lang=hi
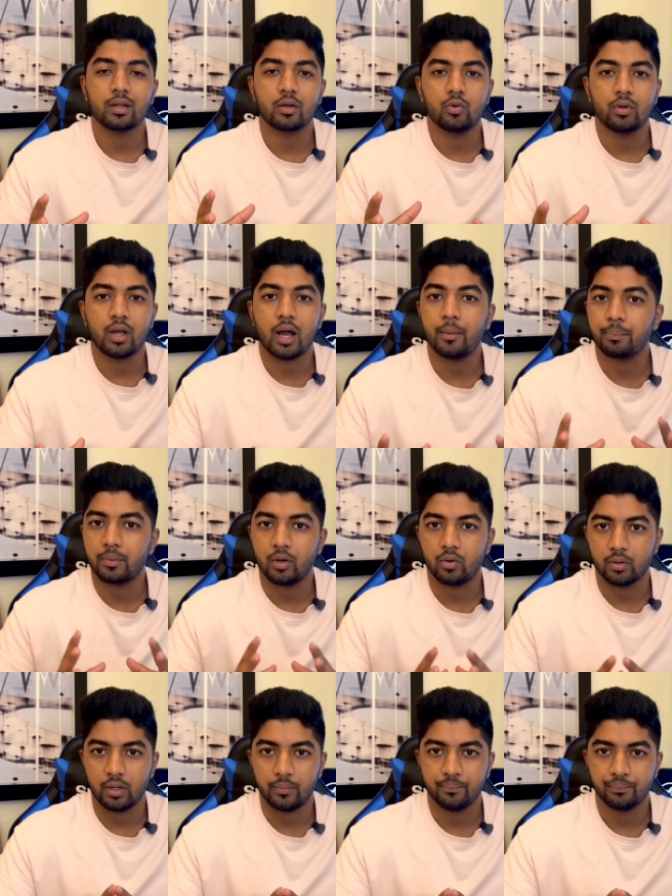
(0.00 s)
अकाउंट आपका
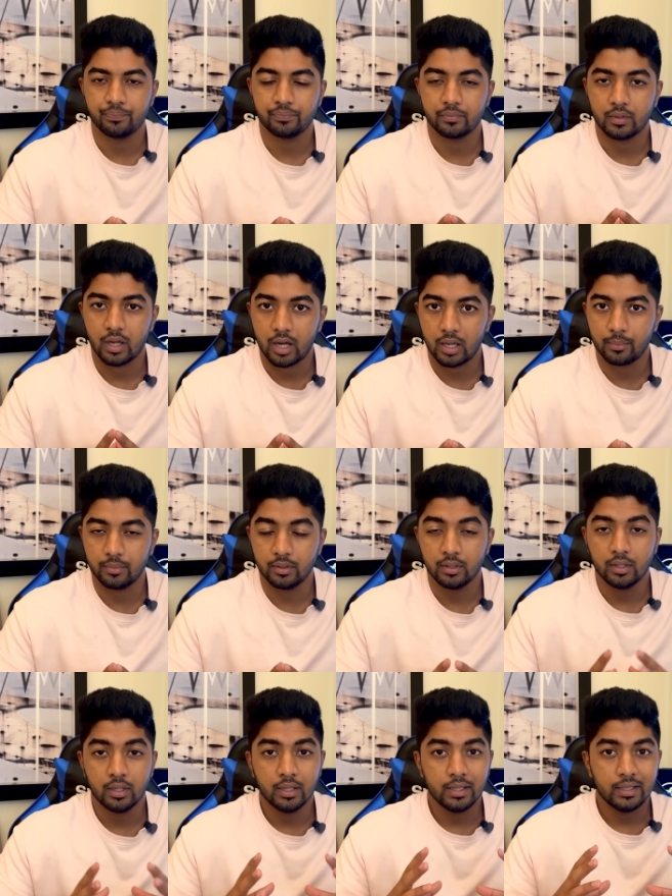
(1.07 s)
होगा अब
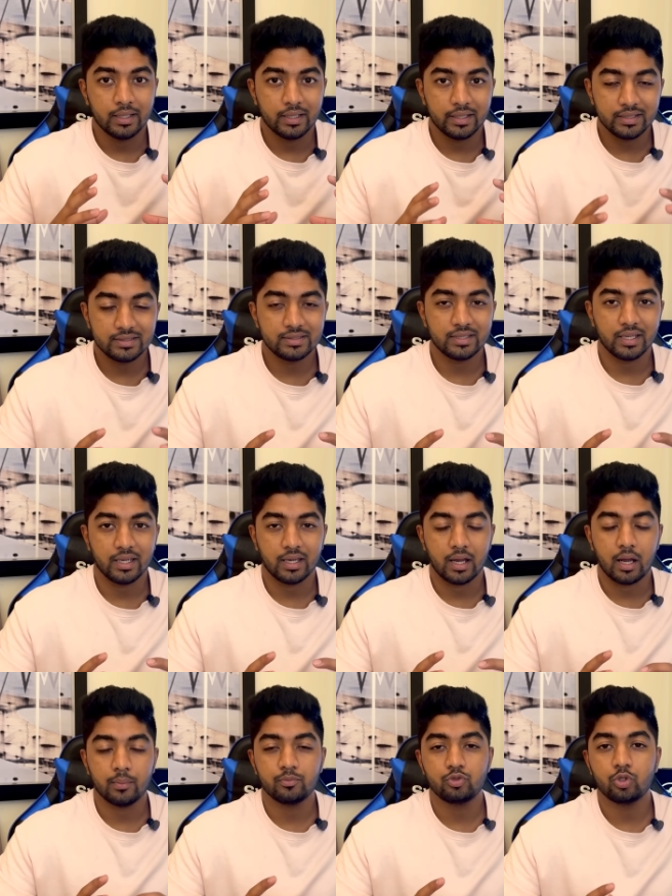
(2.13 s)
इससे
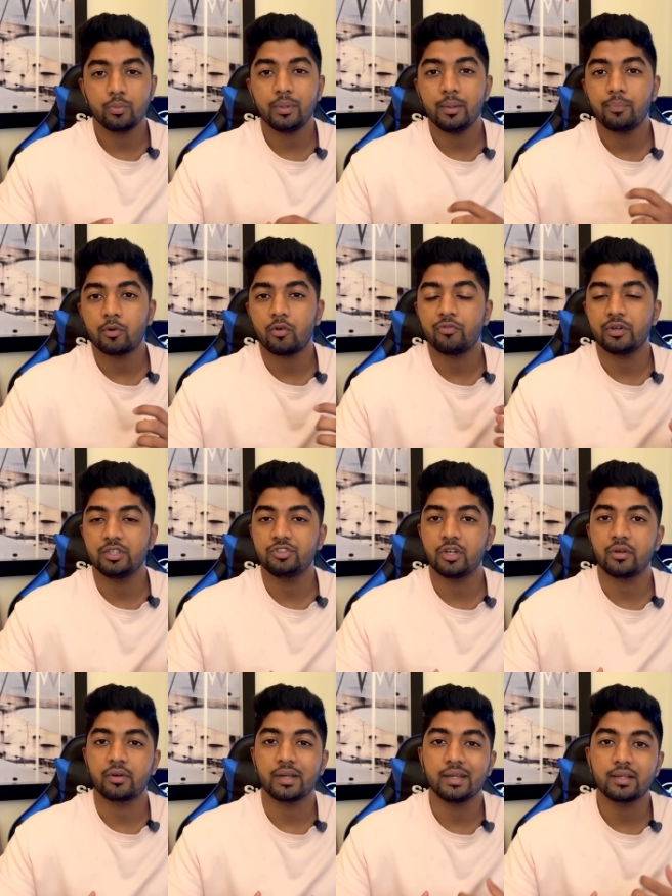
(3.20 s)
आप जो भी प्रॉफिट
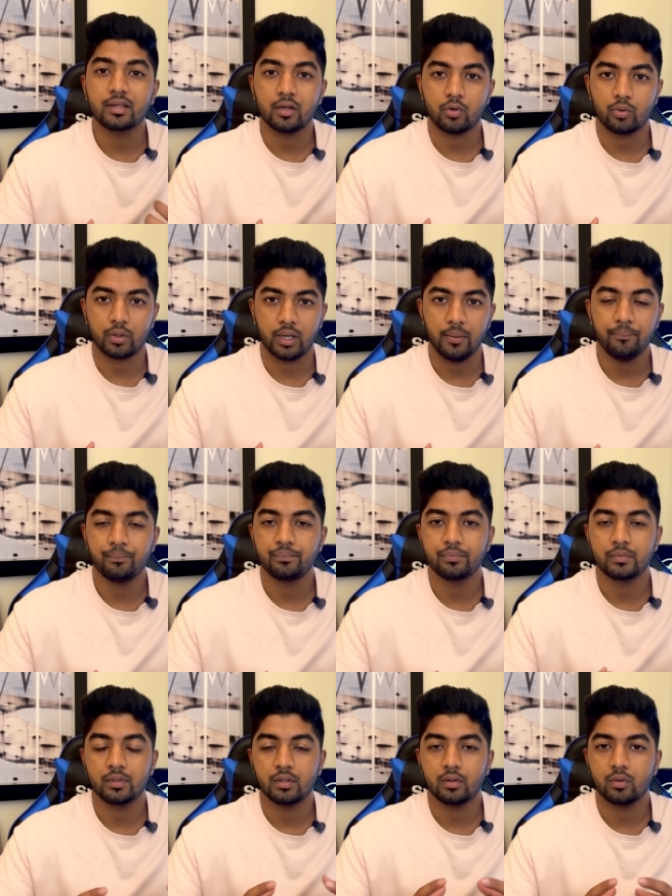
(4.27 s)
जनरेट करोगे
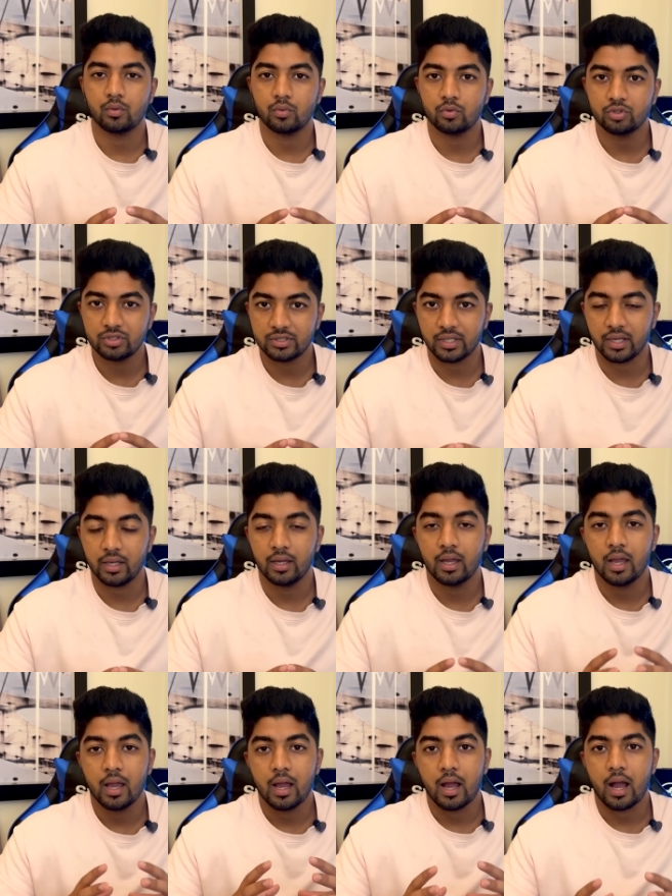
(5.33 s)
उससे
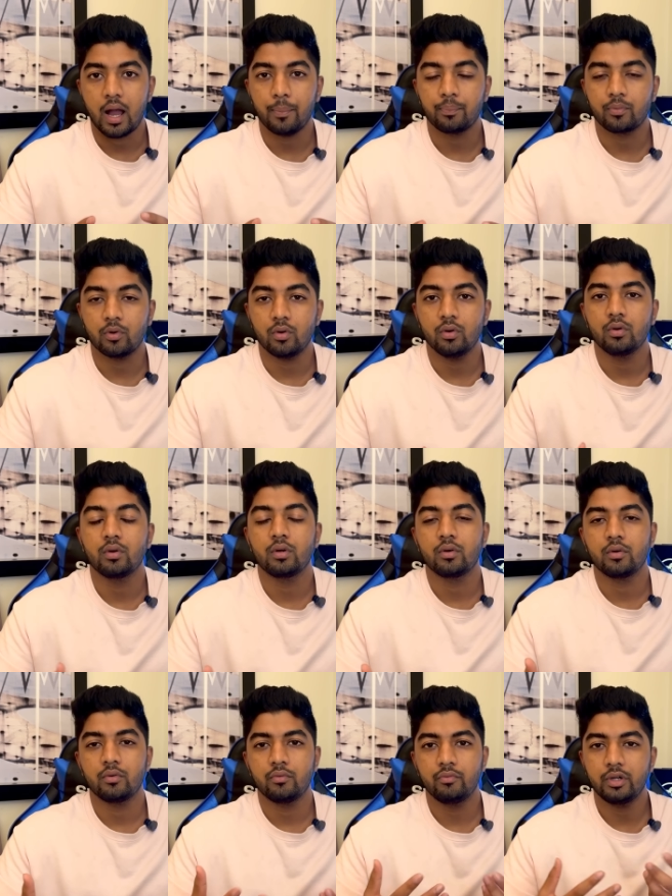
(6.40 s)
आपको
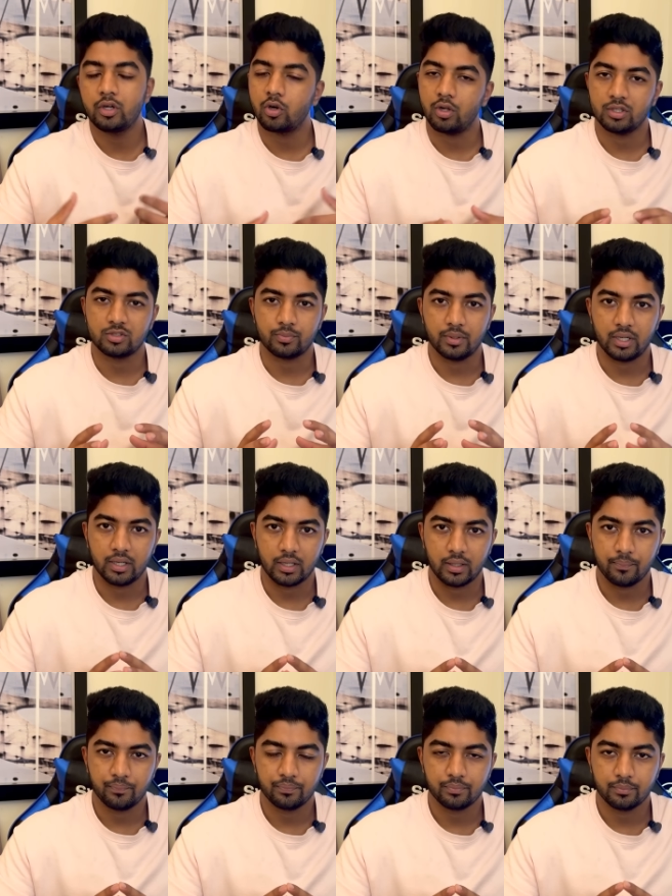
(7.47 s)
विड्रॉल्स
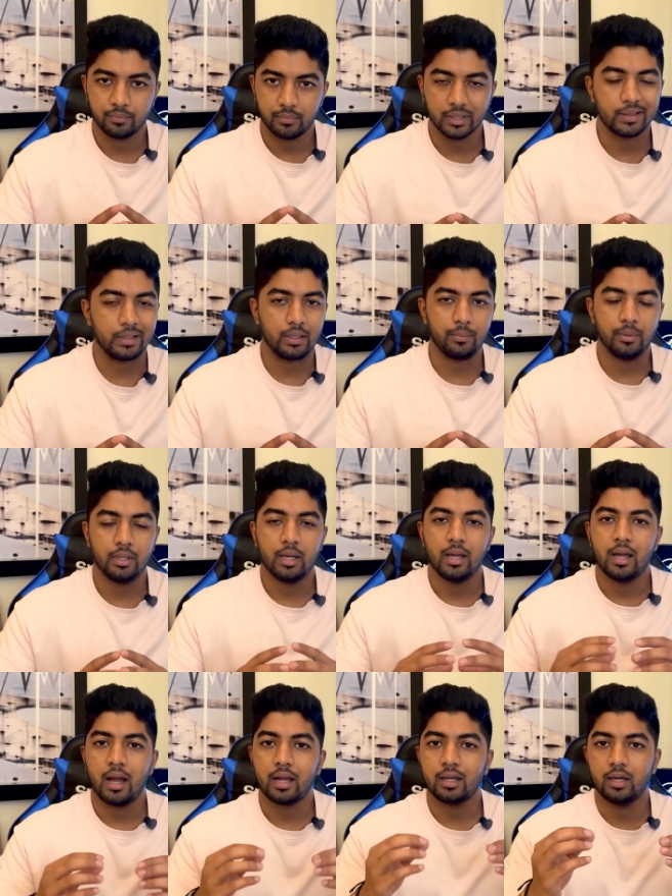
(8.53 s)
मिलेंगे मतलब
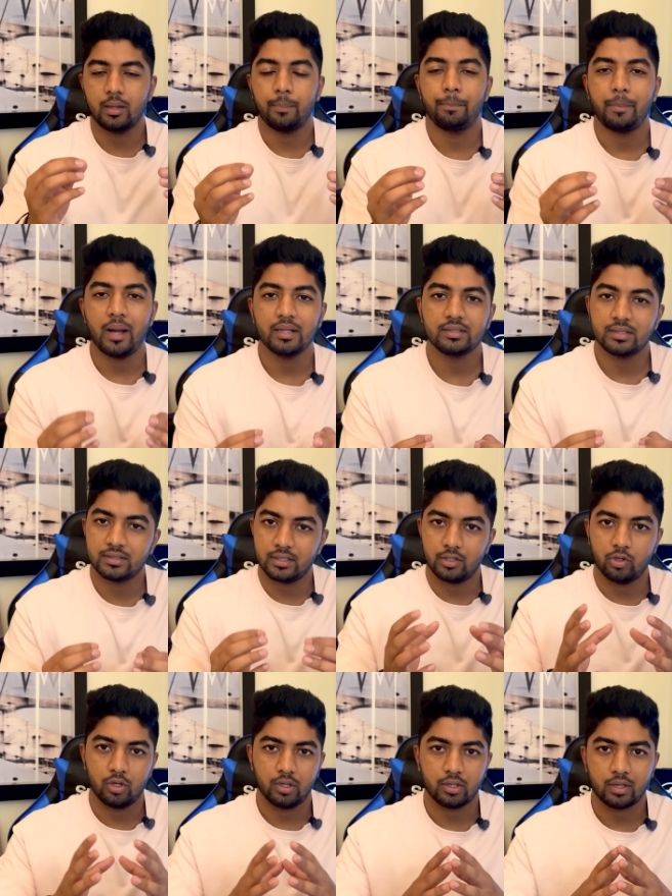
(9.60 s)
अगर पाँच
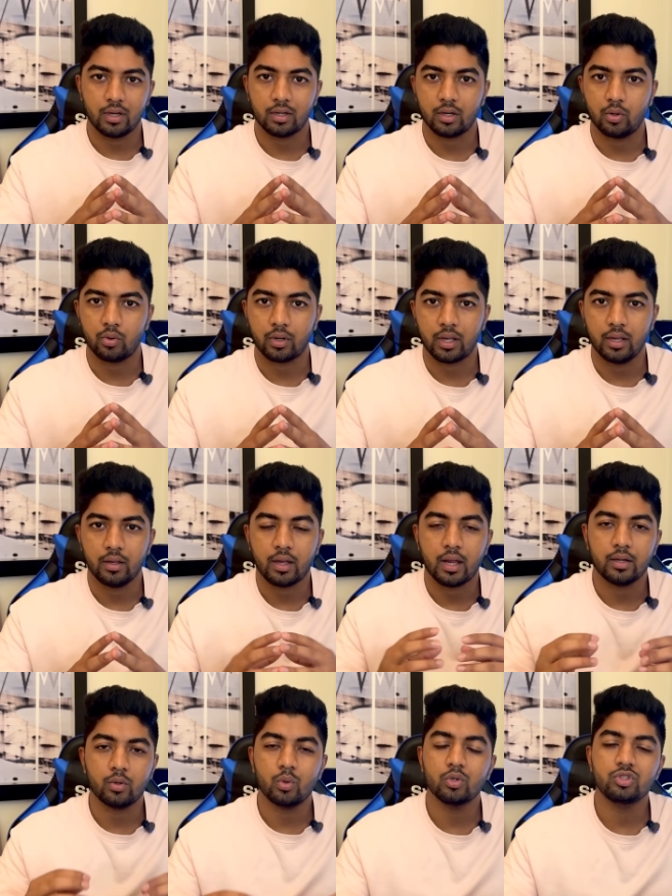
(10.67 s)
हज़ार डॉलर का अकाउंट है
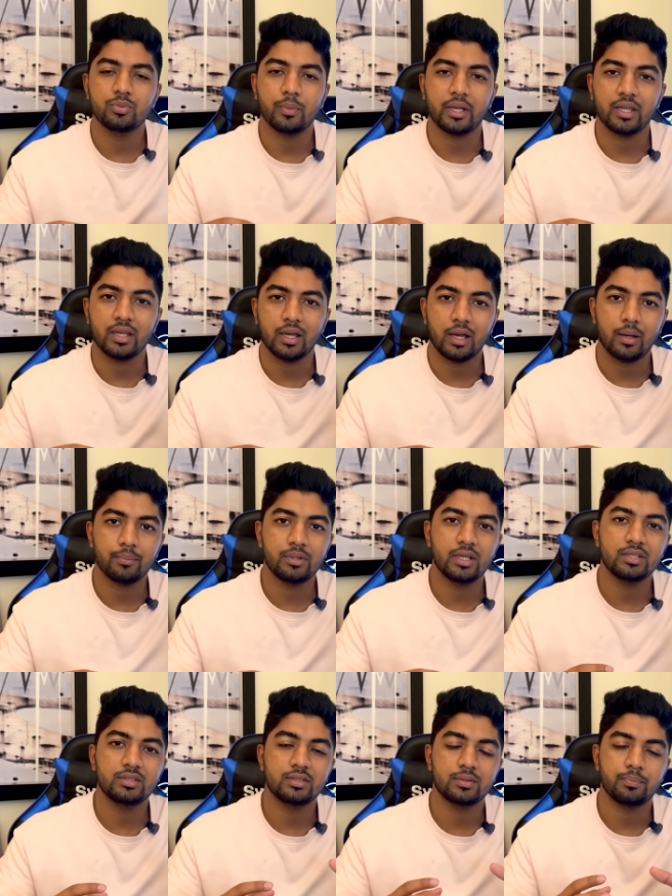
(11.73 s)
एंड उस महीने आप
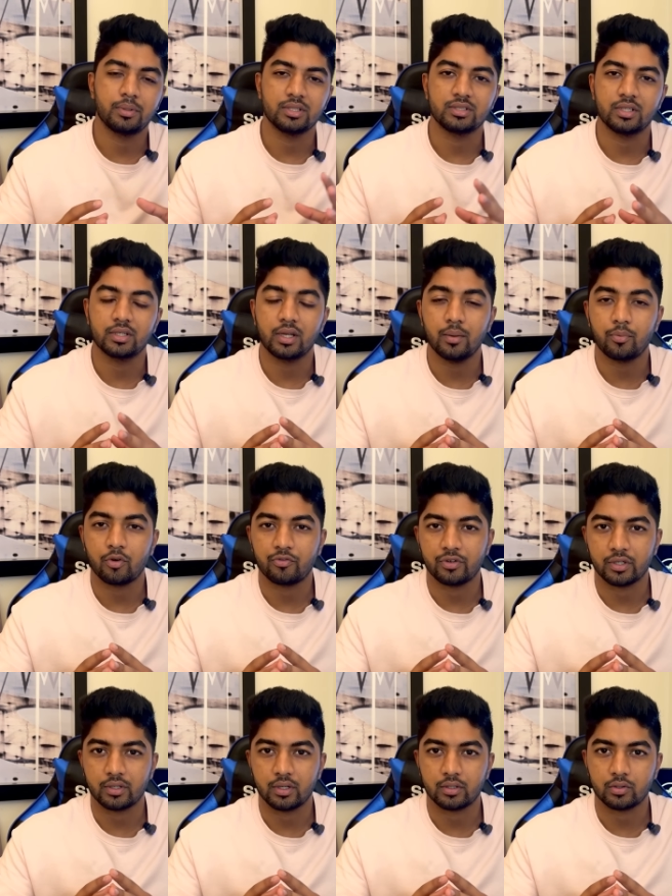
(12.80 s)
दस परसेंट का
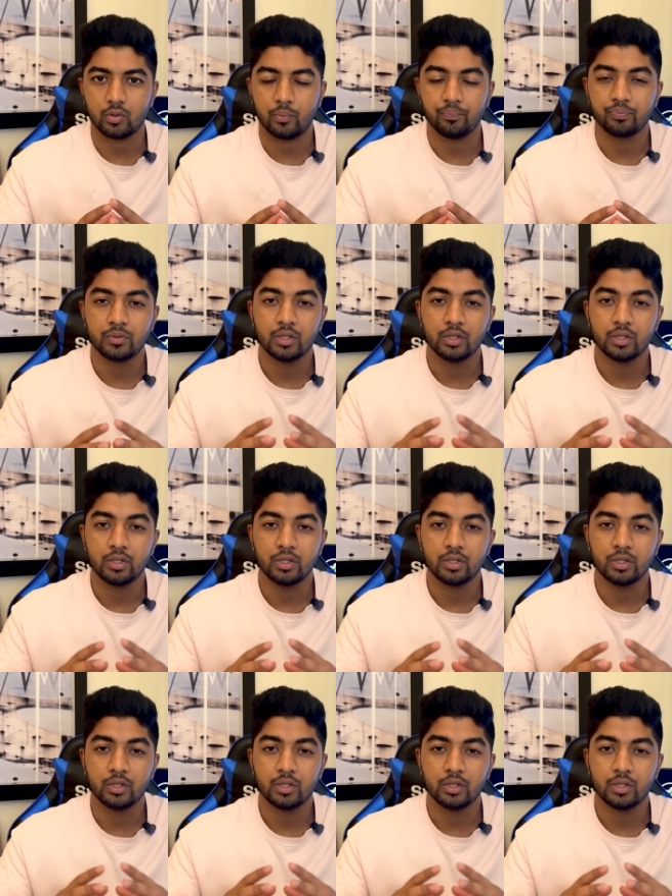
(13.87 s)
प्रॉफिट करते हो